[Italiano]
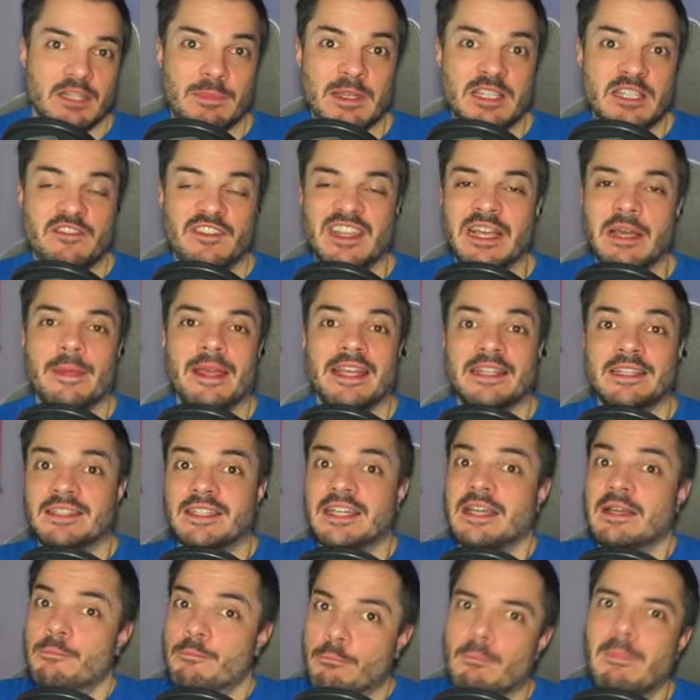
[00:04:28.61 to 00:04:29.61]

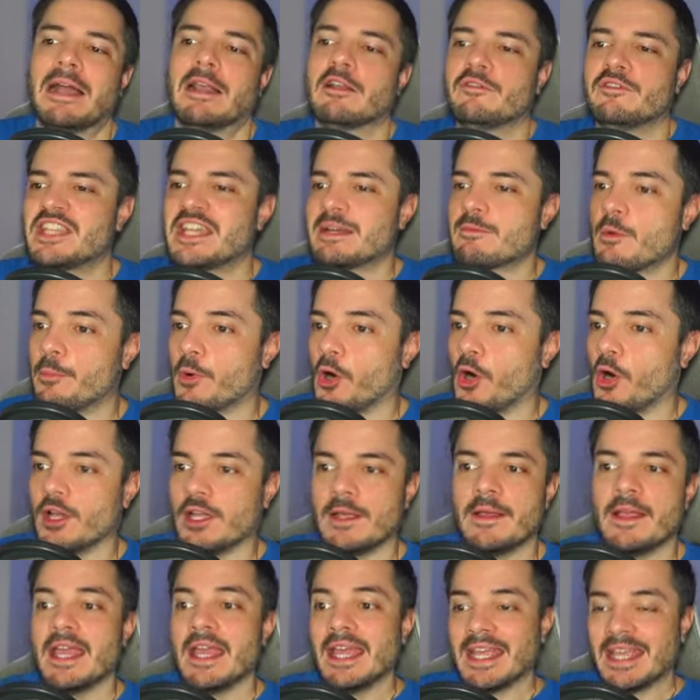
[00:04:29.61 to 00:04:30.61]
specificamente, ma lo vedremo
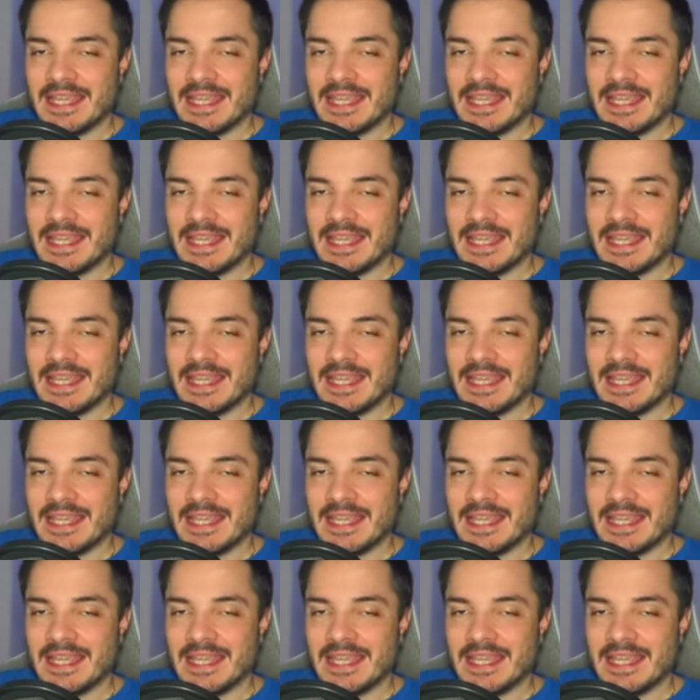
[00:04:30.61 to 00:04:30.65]
poi.